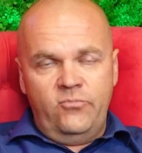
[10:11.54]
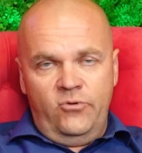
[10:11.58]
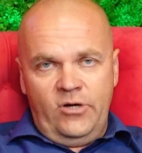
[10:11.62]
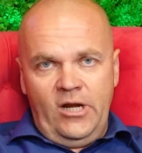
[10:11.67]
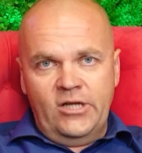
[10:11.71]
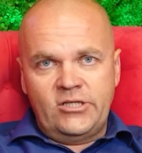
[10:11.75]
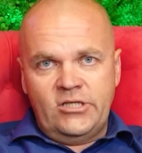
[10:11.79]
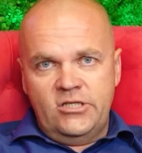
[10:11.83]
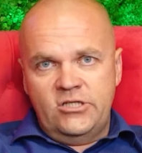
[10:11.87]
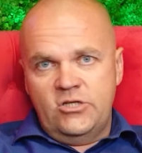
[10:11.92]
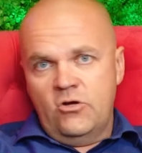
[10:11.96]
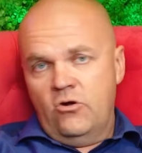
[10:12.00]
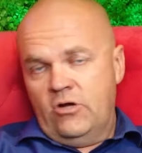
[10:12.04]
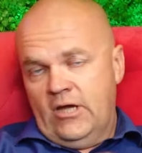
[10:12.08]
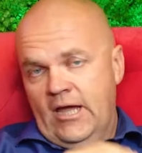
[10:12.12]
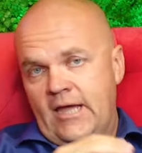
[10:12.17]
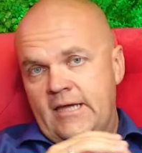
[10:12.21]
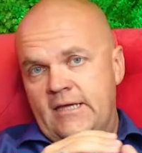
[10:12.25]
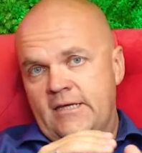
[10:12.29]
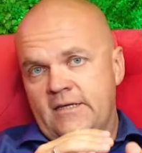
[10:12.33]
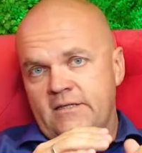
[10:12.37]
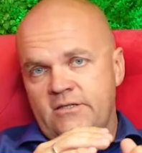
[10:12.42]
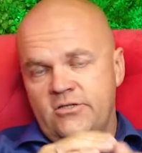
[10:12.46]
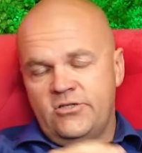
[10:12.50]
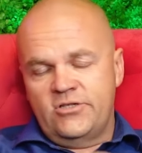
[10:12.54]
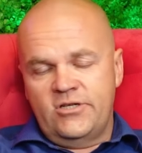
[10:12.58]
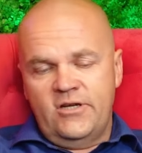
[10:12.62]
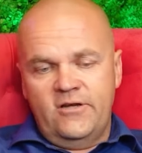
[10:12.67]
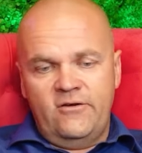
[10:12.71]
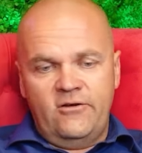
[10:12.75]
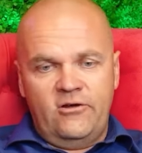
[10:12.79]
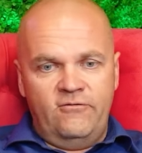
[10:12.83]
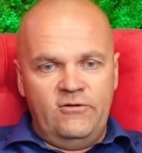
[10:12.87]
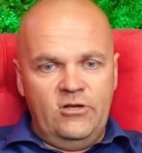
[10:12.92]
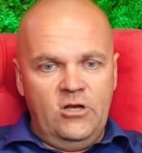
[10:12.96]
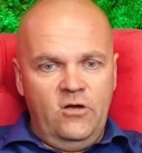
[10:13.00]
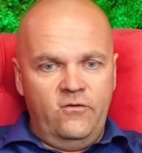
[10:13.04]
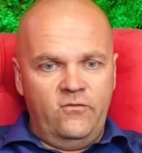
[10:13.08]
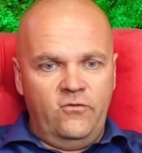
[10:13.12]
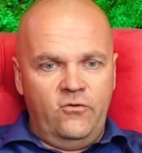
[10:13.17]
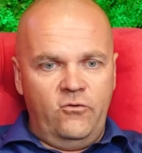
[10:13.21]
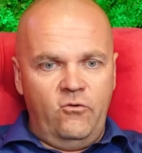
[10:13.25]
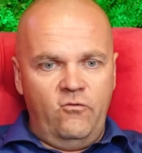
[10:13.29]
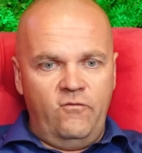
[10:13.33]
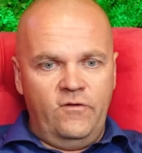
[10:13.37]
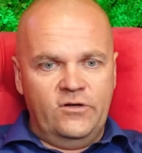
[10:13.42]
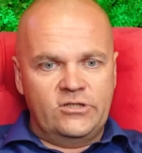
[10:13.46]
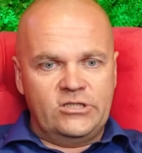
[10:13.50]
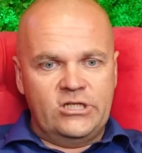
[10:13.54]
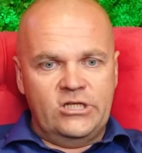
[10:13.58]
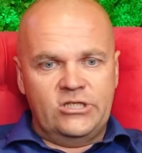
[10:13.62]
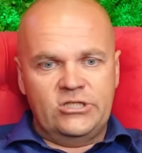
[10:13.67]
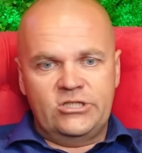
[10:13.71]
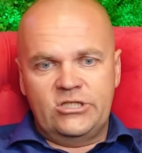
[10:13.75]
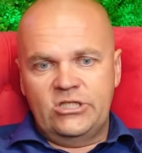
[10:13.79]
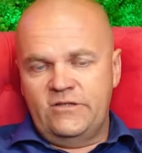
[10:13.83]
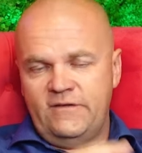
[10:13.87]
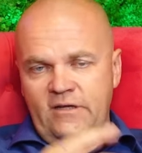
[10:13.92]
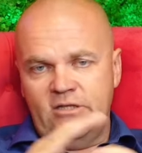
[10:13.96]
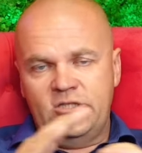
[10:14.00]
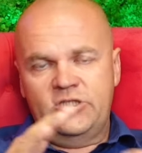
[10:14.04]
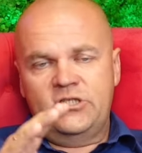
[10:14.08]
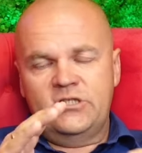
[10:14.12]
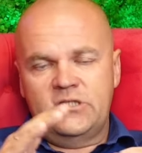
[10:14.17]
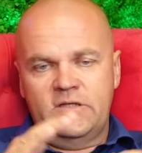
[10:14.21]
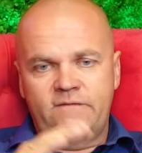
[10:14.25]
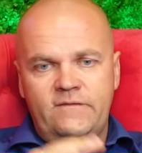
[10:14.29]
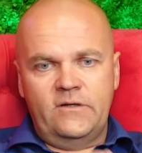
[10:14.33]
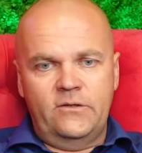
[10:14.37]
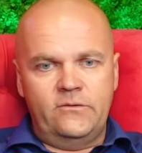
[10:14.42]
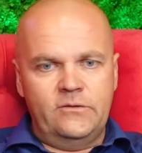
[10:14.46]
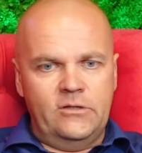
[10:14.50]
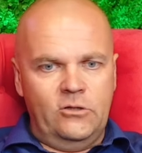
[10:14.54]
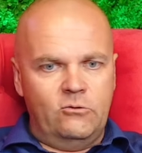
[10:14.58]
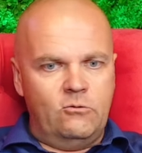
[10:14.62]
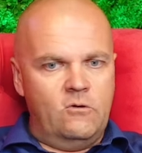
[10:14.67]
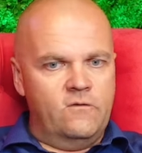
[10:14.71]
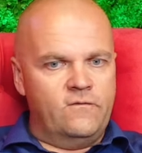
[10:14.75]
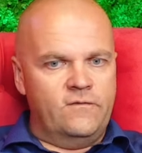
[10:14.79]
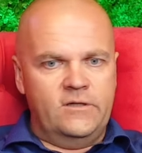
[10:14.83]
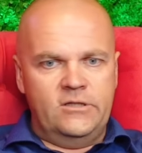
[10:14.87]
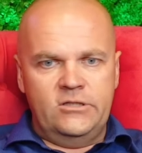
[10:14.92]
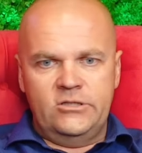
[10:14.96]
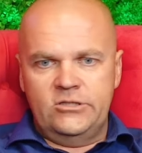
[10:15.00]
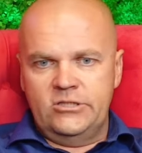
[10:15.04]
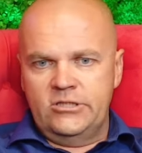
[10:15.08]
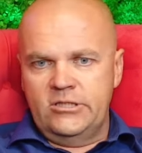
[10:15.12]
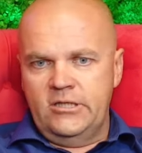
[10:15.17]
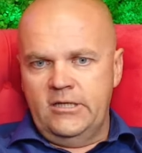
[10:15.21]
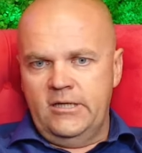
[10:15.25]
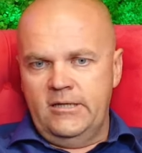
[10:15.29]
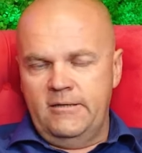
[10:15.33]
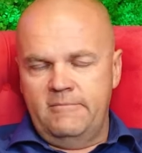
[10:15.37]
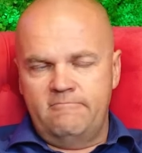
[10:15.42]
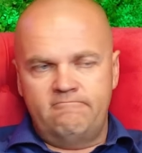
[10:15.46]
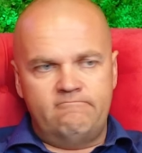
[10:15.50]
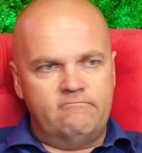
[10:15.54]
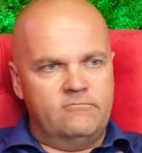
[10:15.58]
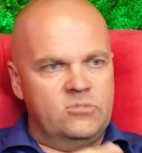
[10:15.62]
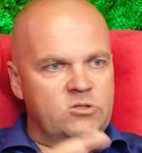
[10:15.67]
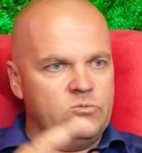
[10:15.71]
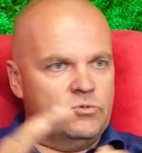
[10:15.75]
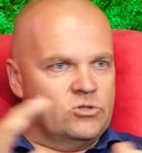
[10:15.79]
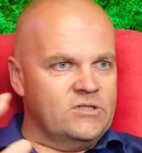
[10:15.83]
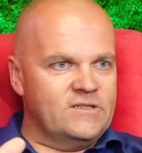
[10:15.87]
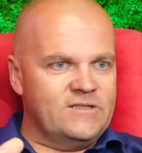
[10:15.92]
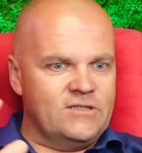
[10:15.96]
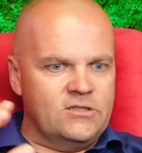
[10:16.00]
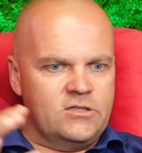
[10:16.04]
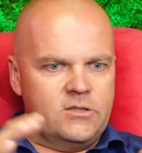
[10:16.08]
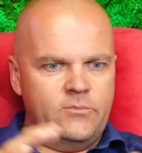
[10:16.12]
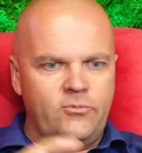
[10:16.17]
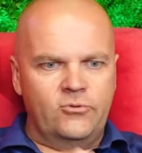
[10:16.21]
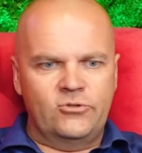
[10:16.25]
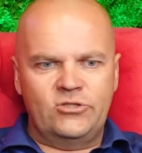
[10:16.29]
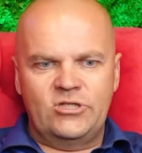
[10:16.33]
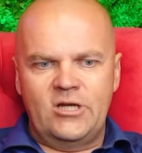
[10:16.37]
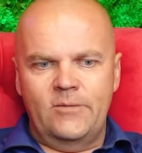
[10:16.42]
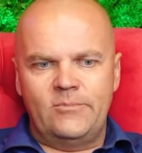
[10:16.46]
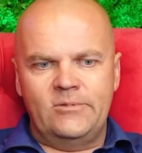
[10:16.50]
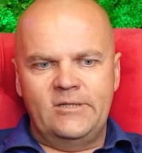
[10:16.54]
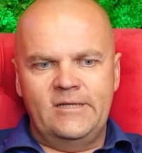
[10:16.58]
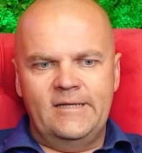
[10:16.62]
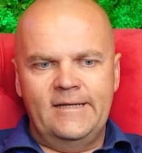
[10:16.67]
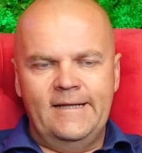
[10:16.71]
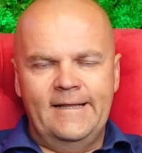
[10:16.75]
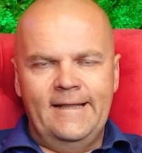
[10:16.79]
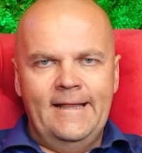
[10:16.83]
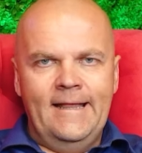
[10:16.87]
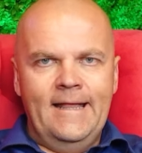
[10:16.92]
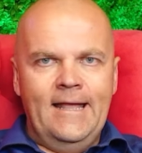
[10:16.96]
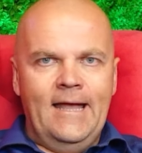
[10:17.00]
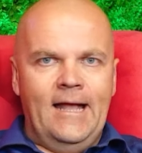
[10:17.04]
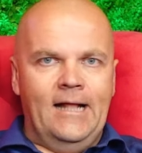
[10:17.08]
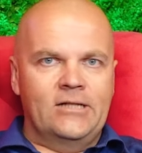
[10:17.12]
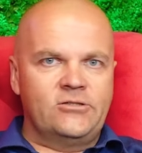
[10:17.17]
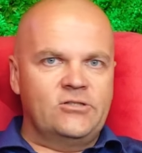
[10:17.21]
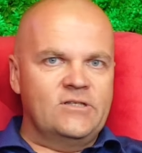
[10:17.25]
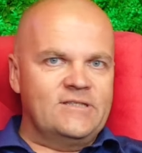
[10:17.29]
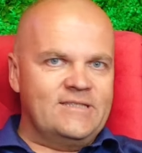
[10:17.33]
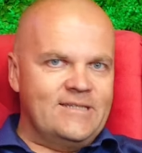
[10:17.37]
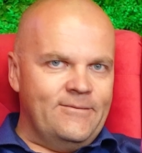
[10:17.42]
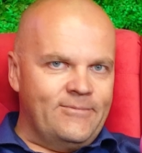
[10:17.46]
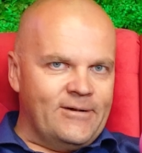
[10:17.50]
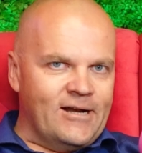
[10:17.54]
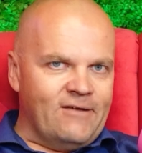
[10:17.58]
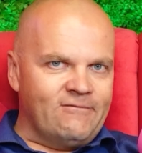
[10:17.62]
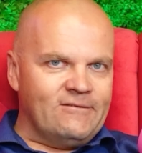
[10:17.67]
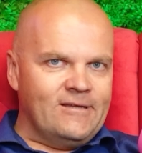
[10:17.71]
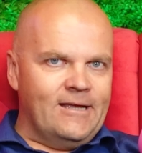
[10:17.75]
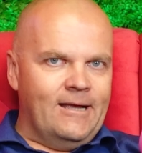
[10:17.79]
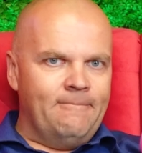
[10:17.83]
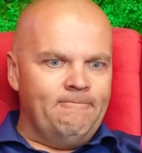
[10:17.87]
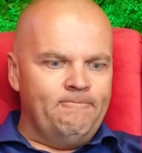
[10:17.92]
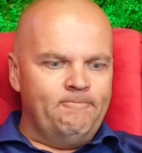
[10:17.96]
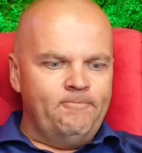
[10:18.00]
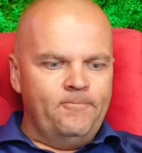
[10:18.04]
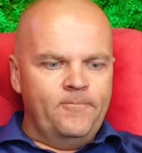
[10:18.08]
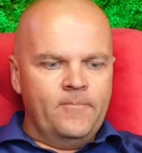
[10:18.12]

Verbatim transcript: poradzić, i okej okay jest, że chwilowo uważasz, że świat cię zawalił na głowę i że być może jesteś niepotrzebny, ale to jest nieprawda.